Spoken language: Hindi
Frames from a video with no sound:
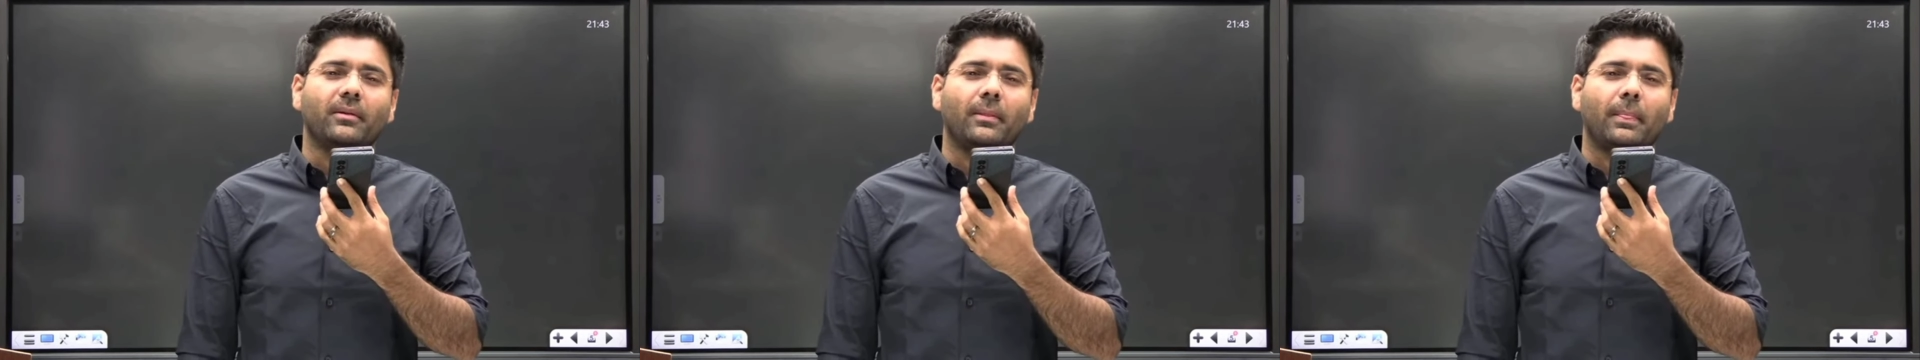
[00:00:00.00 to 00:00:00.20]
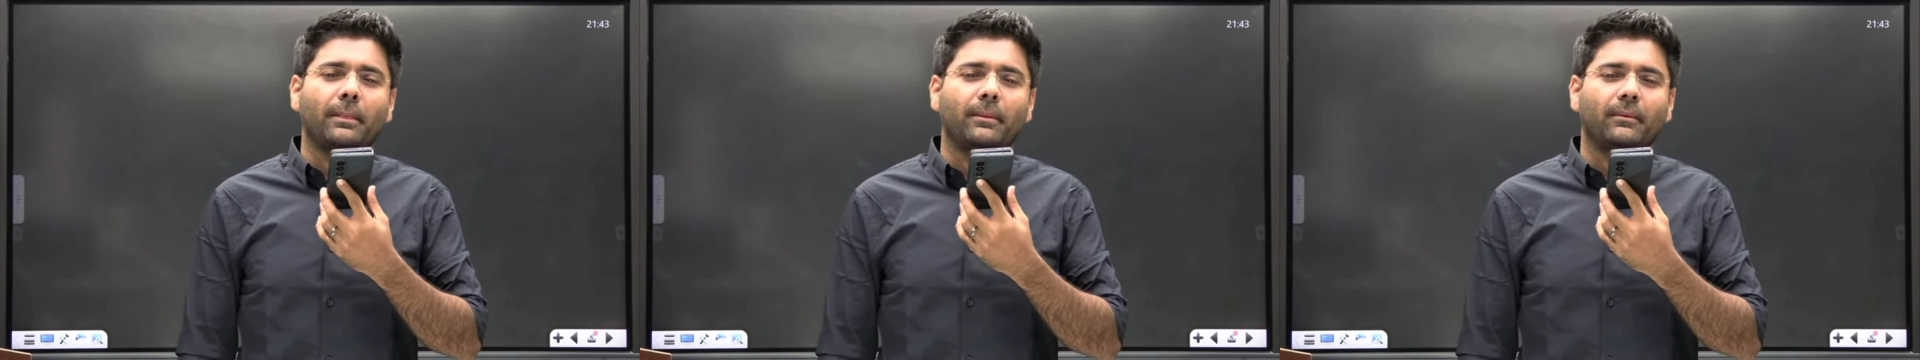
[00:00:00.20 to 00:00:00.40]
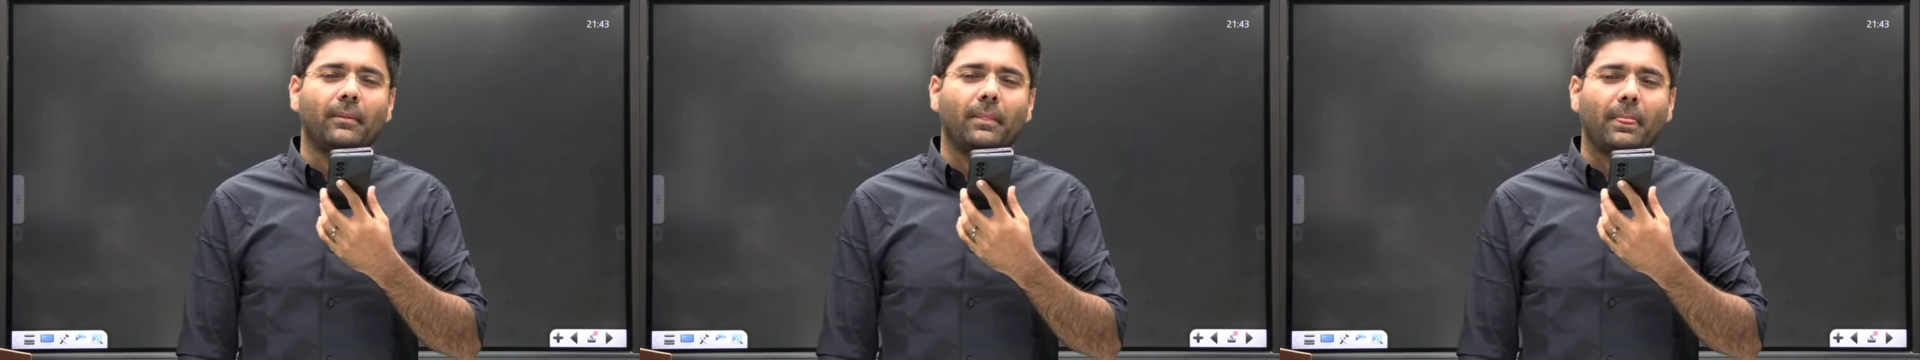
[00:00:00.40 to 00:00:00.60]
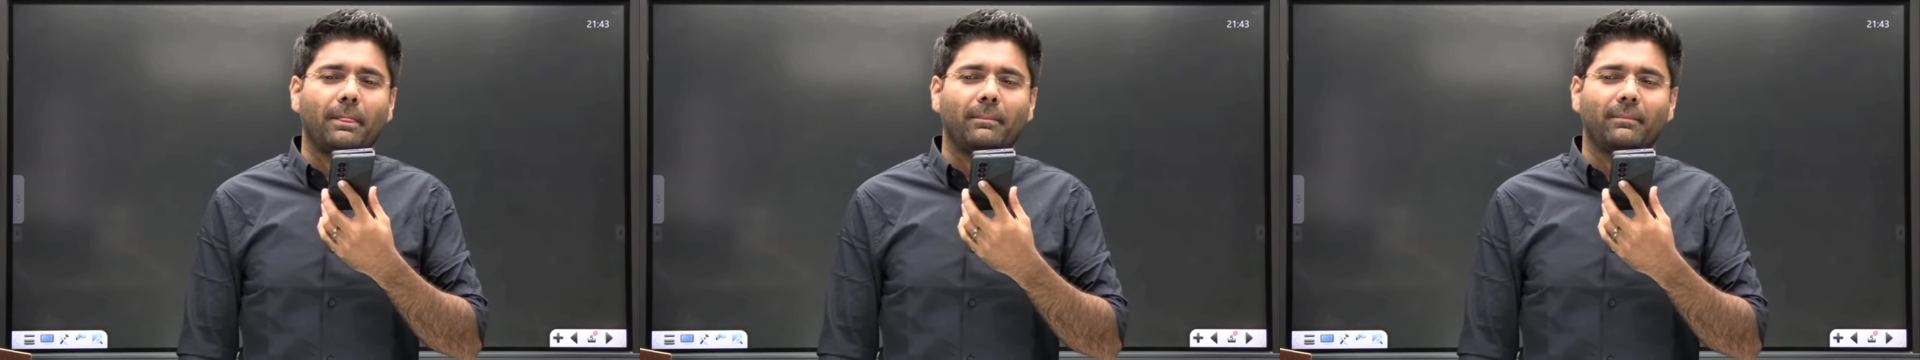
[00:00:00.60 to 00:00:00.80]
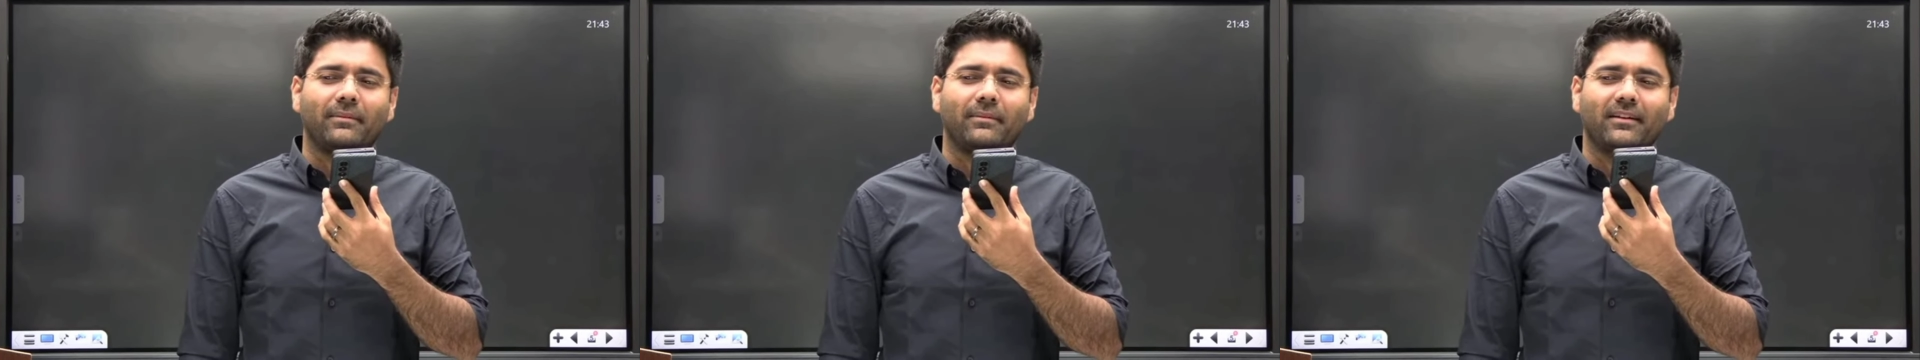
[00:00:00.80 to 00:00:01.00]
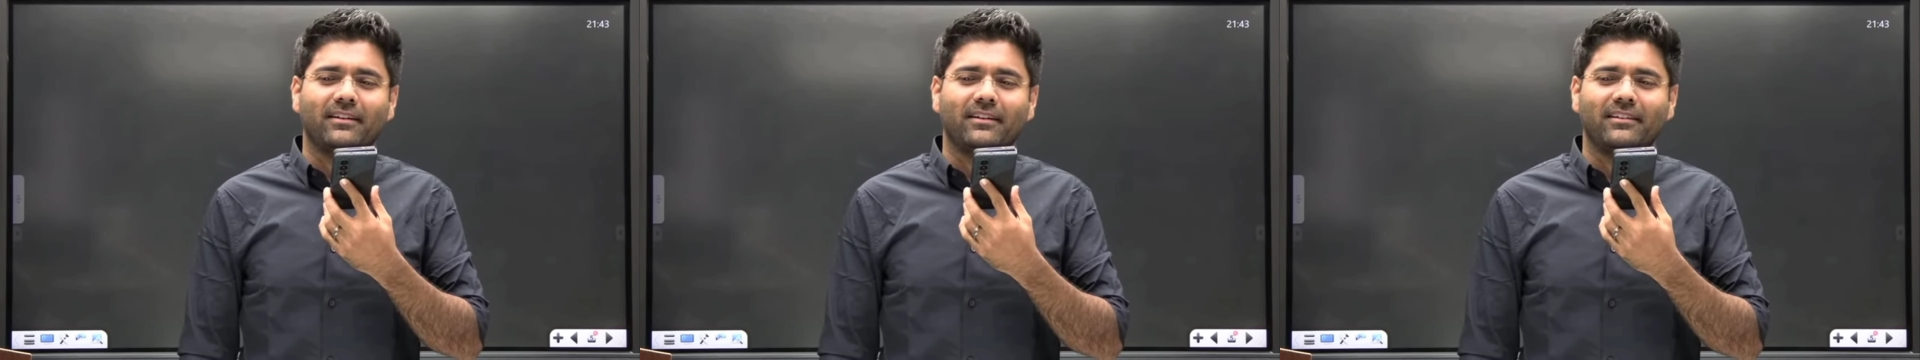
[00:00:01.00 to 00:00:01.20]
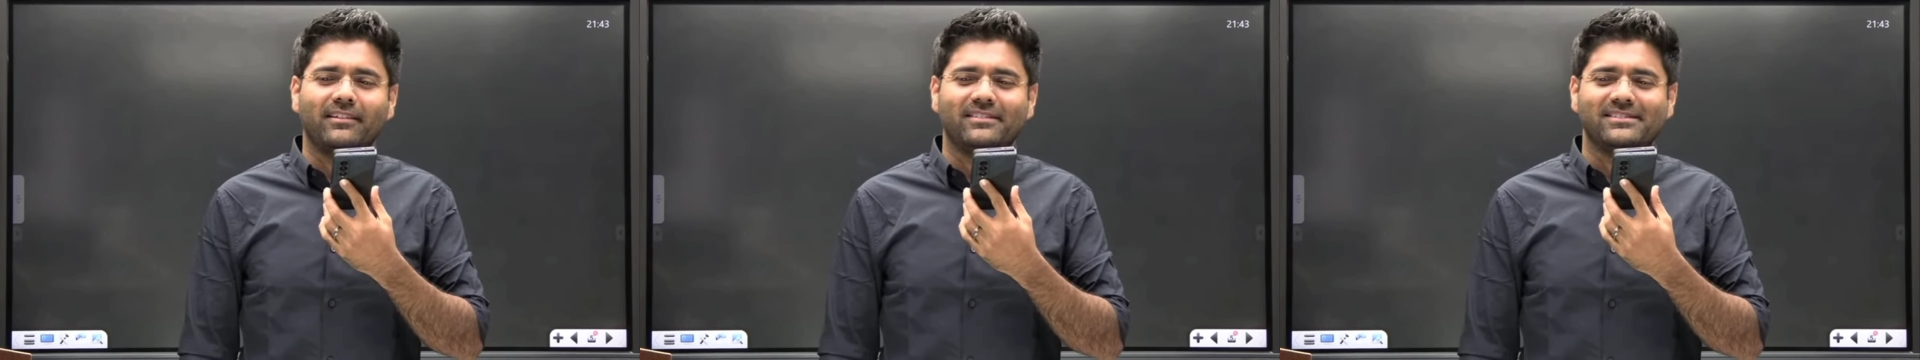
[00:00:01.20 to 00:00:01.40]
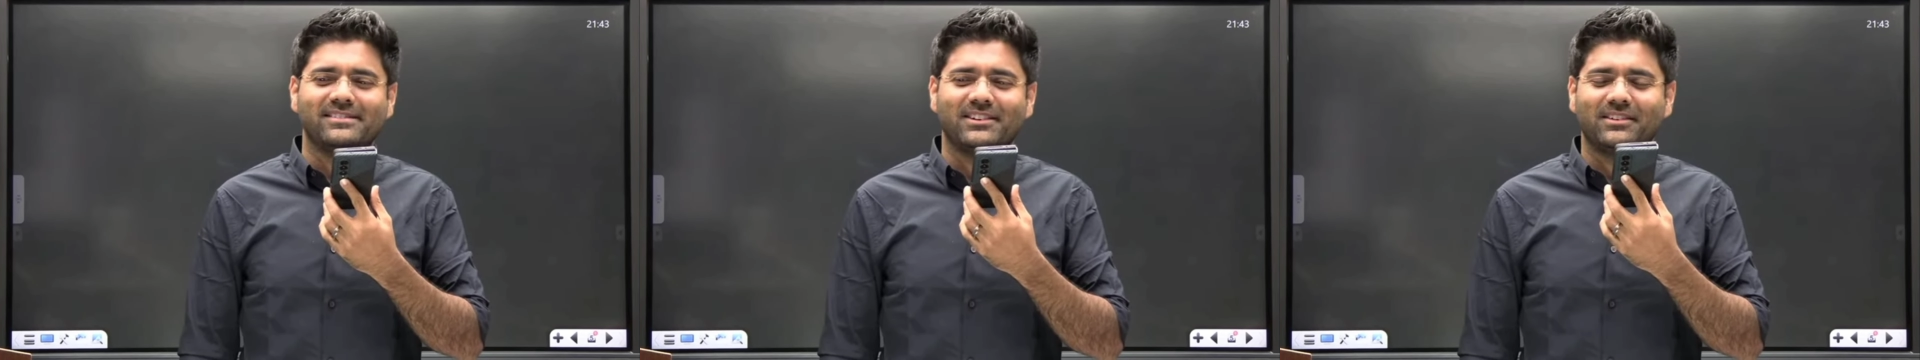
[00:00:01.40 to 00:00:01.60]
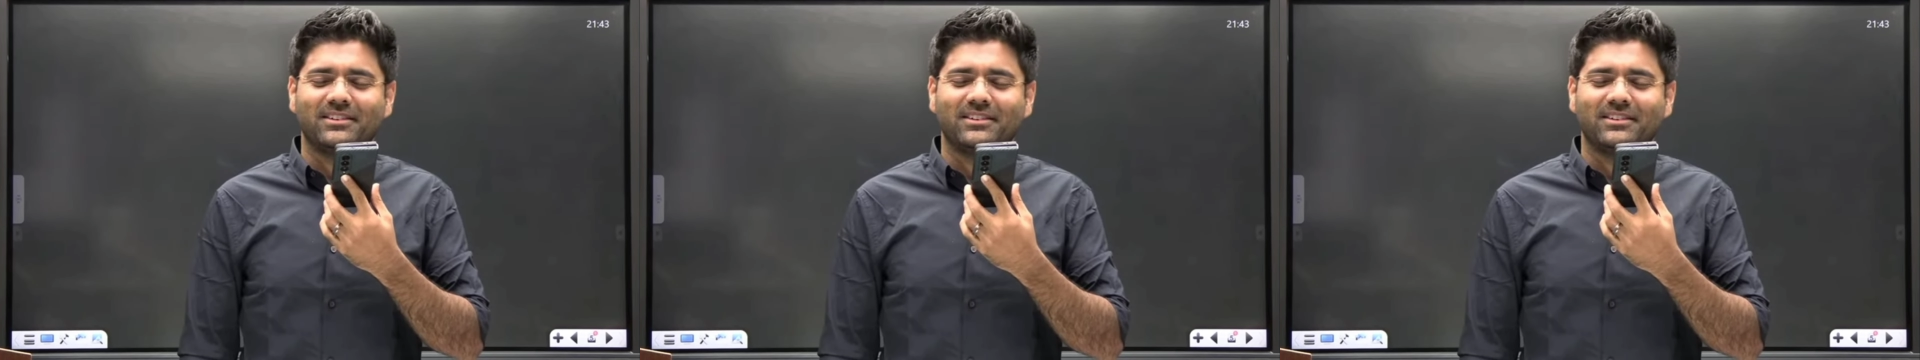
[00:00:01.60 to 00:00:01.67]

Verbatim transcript: सी उस टाइम हाँ।